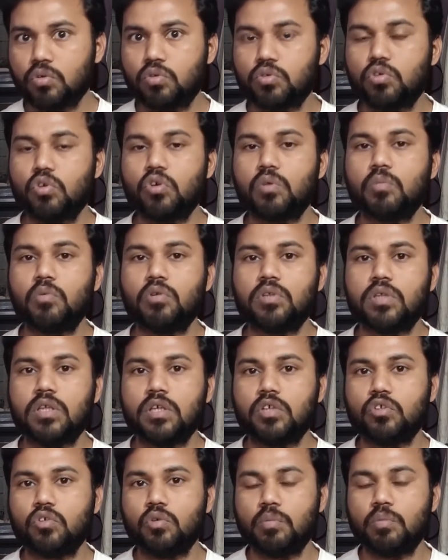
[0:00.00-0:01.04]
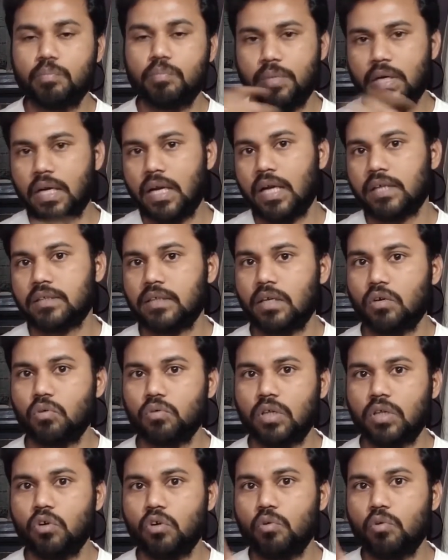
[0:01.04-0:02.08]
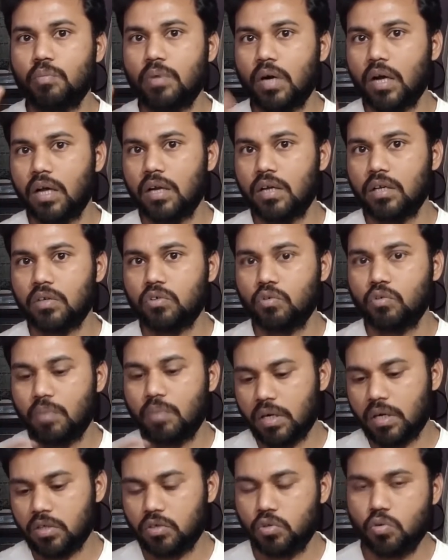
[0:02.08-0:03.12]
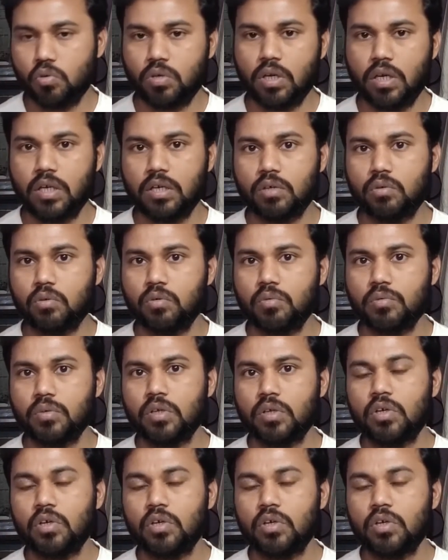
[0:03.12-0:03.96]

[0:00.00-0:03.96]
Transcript: कुछ लोग बोलते हैं कि जो पहला अक्षर होता है वो बड़ा लिखूँ बाकी छोटा लिखूँ